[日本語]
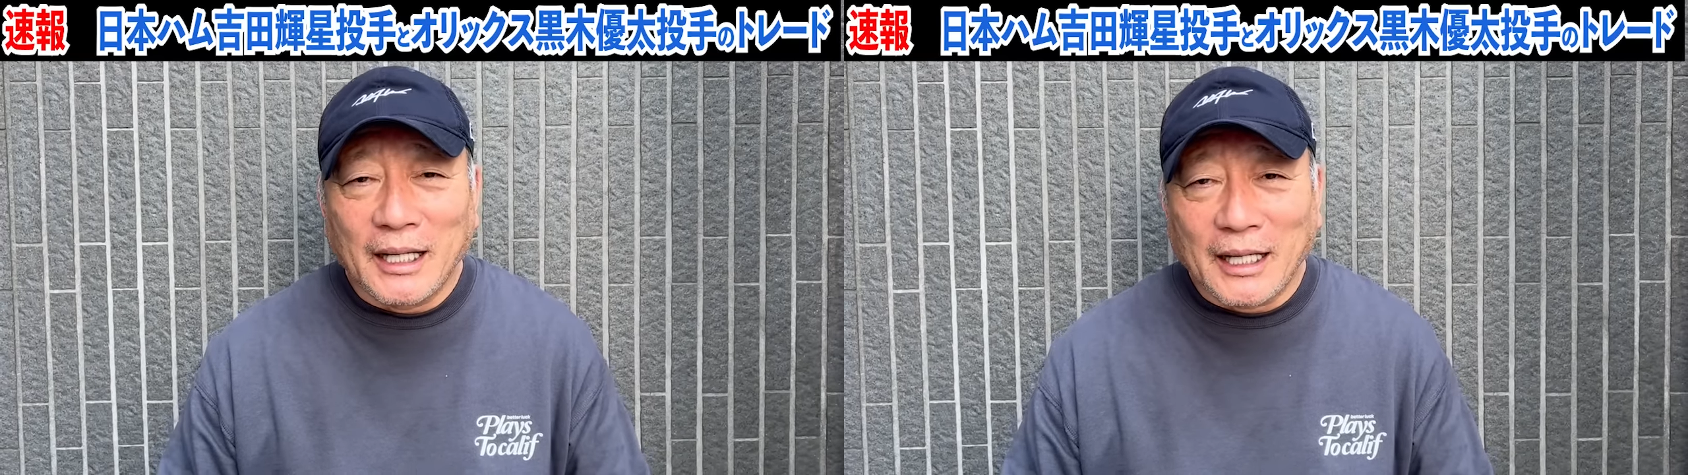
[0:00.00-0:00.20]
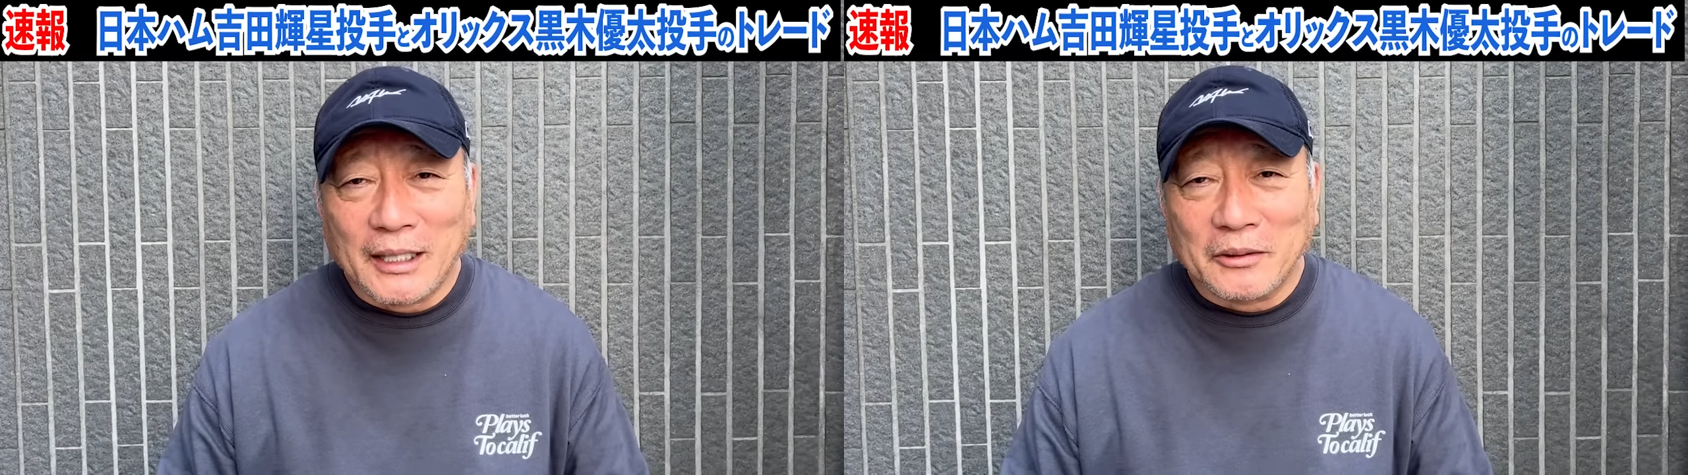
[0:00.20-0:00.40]

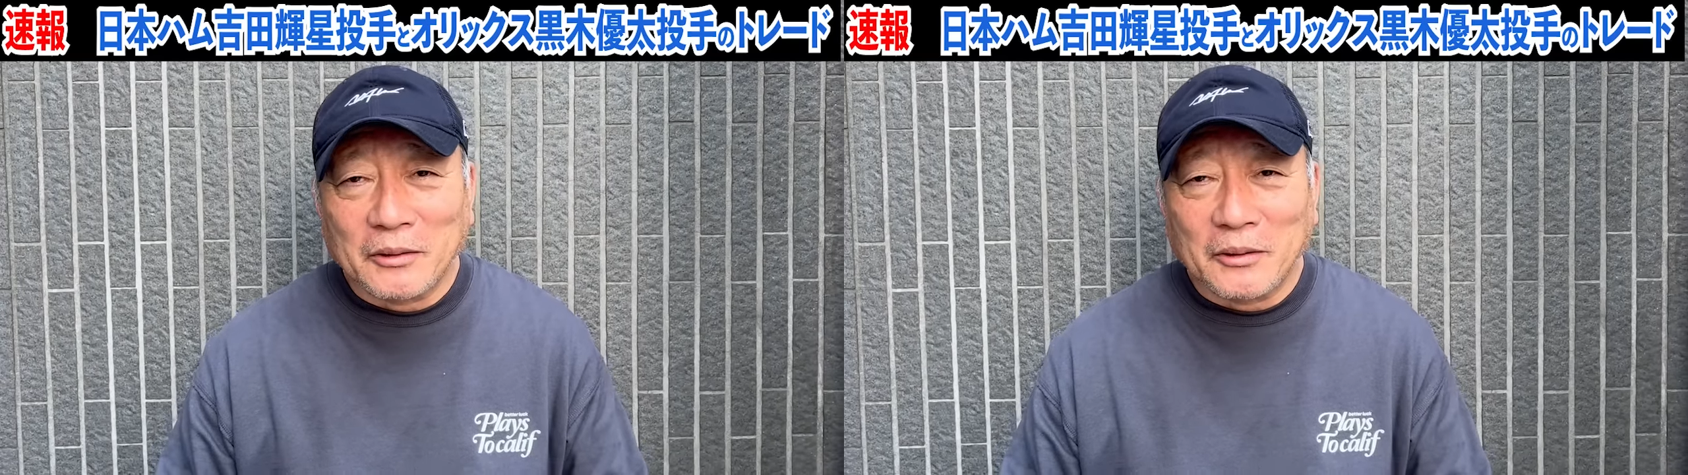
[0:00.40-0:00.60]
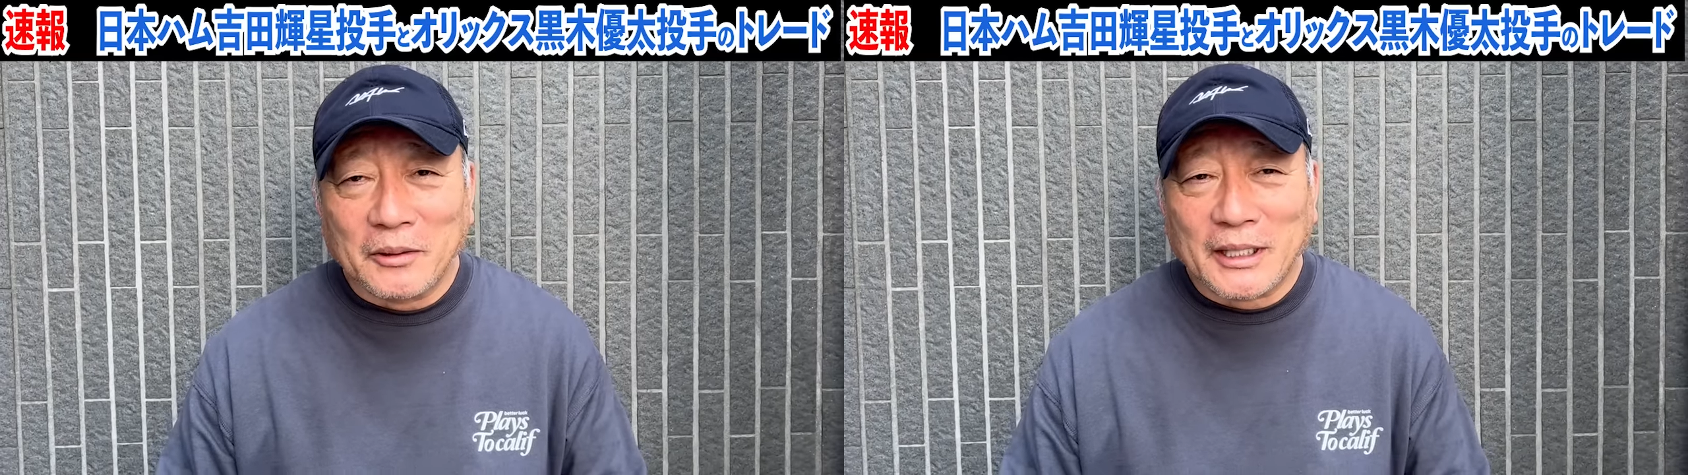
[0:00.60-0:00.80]
あ
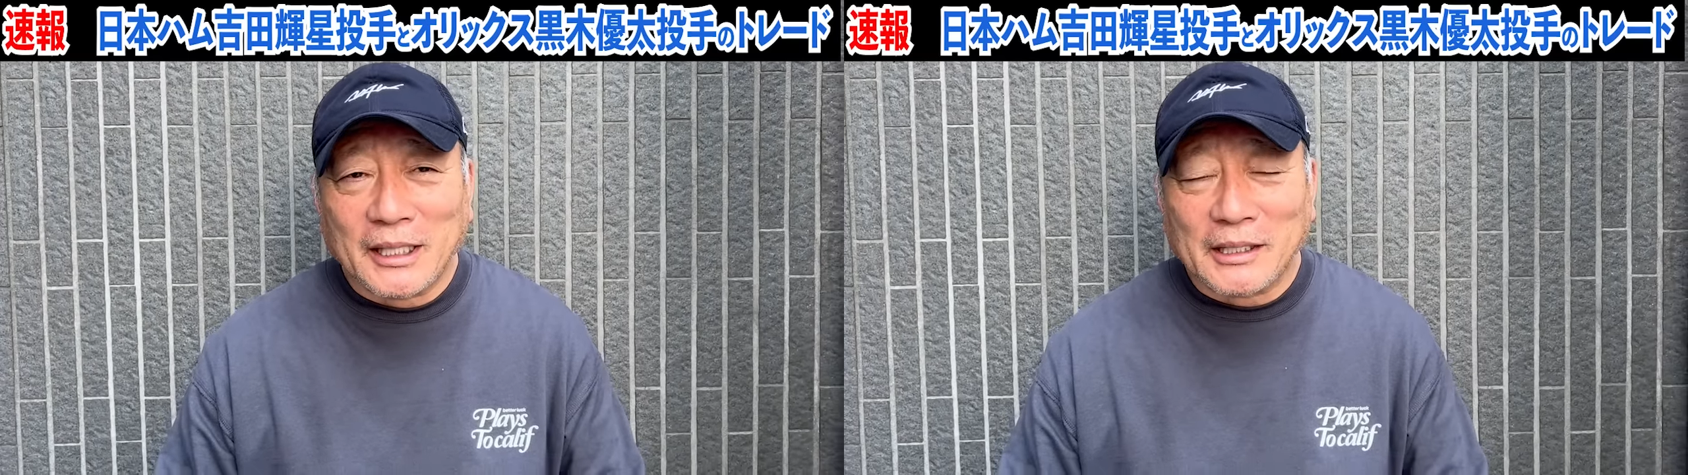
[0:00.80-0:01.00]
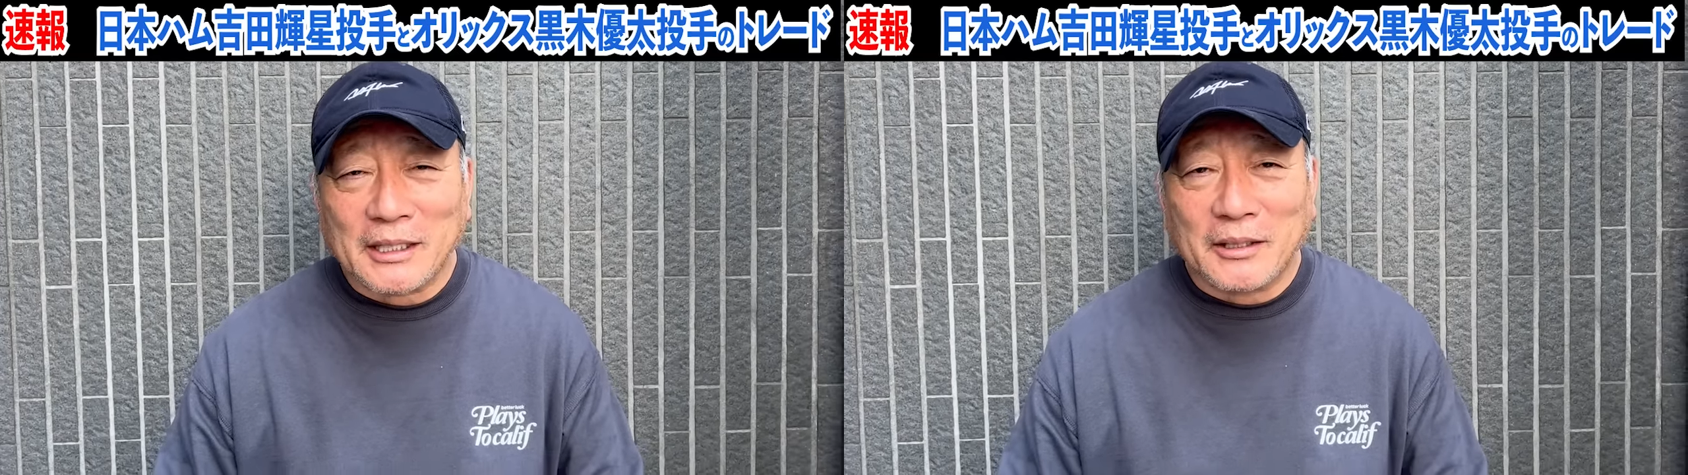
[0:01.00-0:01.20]
の聞
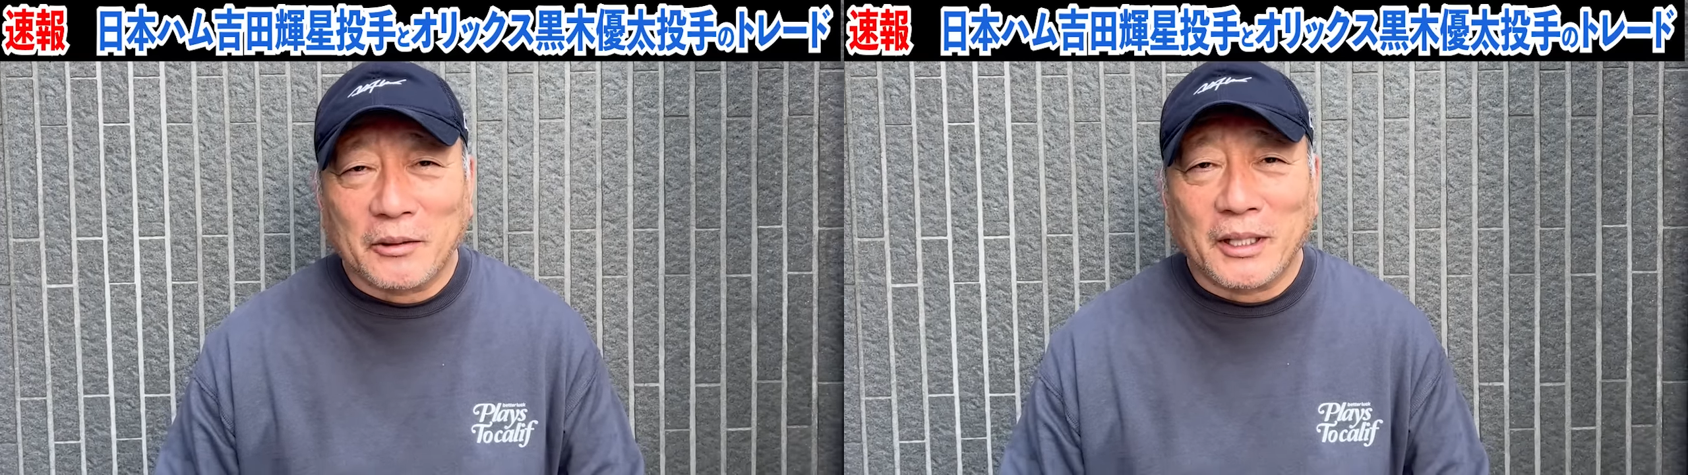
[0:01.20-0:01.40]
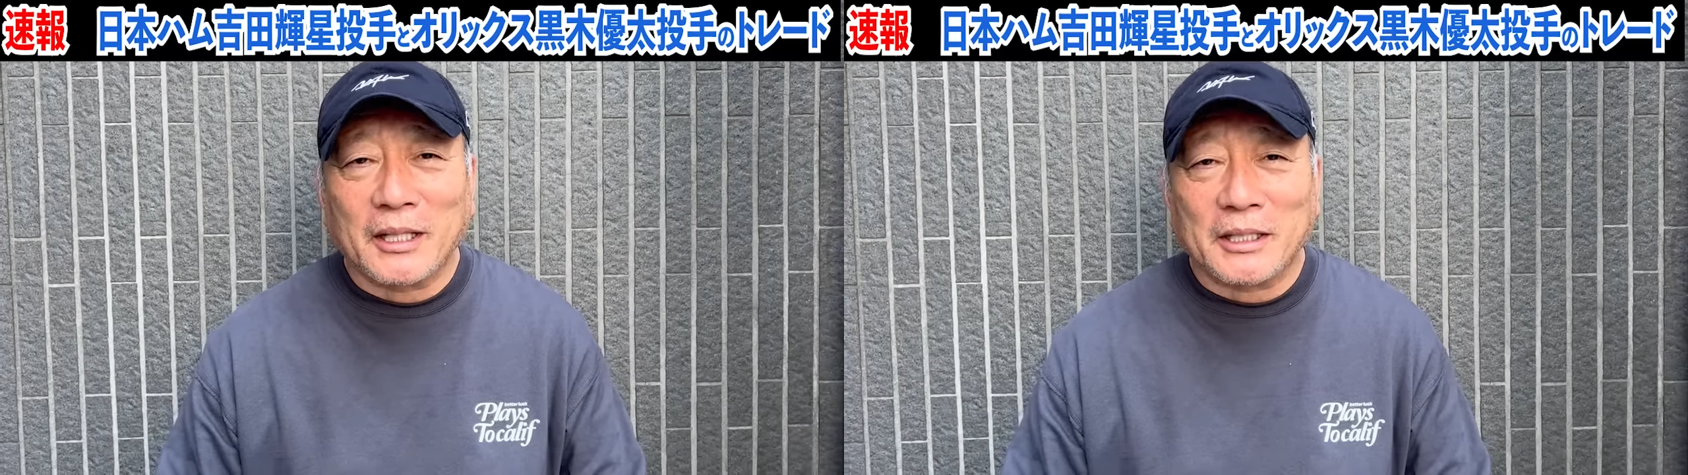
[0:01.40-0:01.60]
かざる
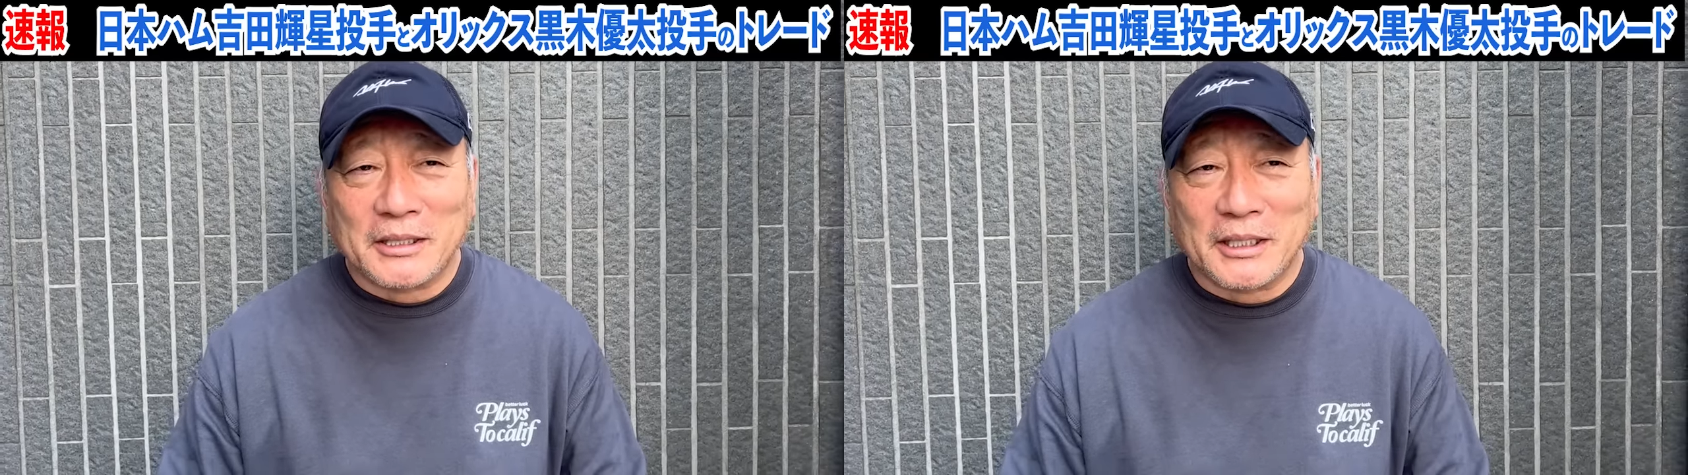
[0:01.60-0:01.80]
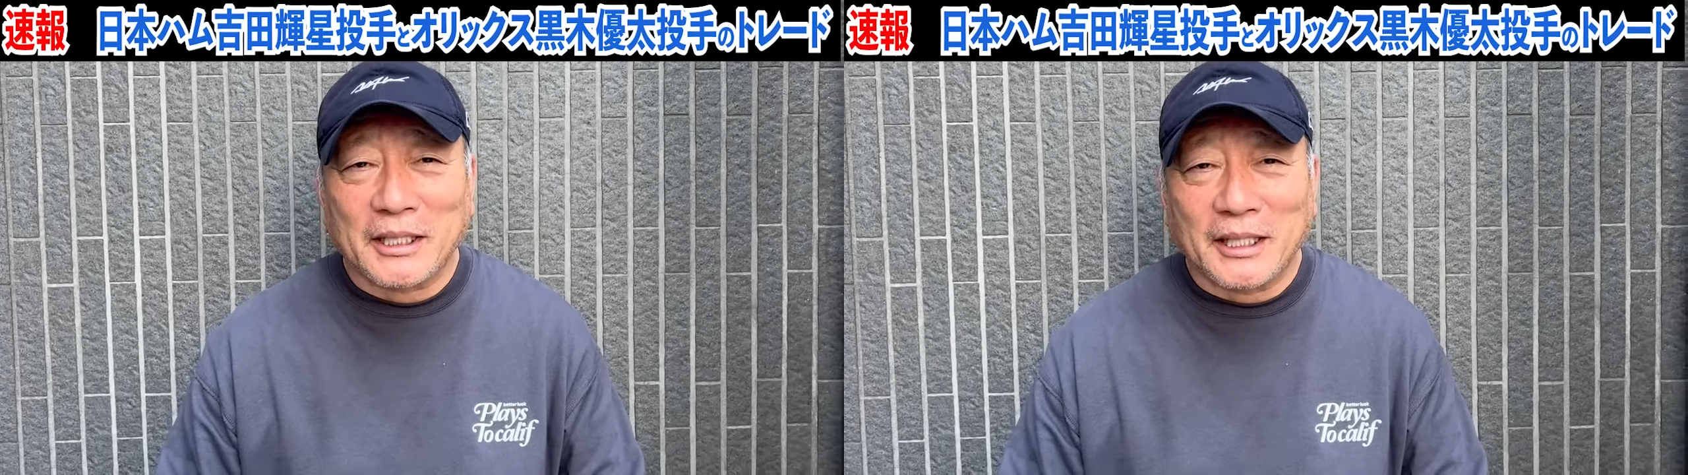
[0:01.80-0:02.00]
を得ない
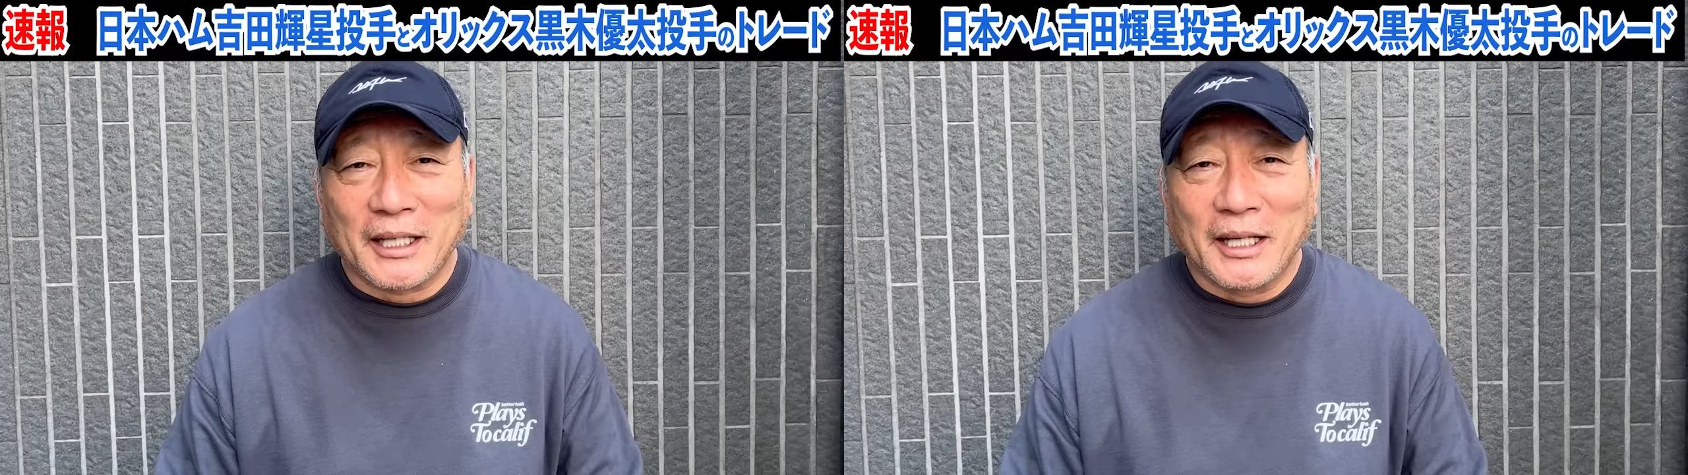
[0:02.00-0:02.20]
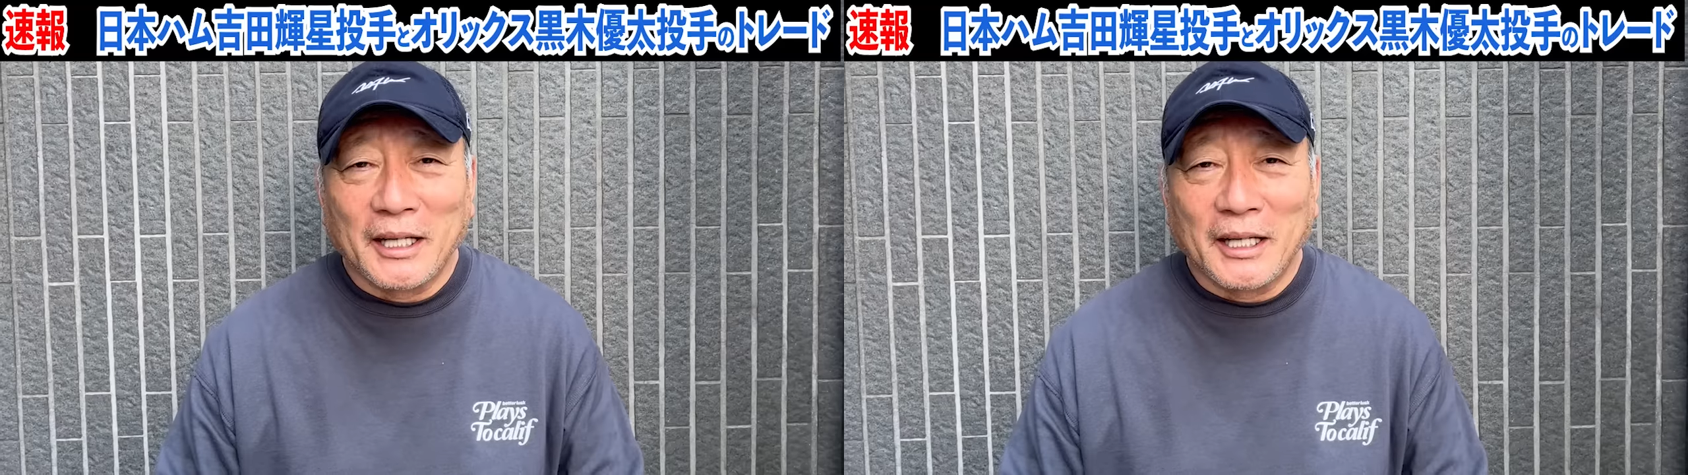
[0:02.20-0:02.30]
し、うん、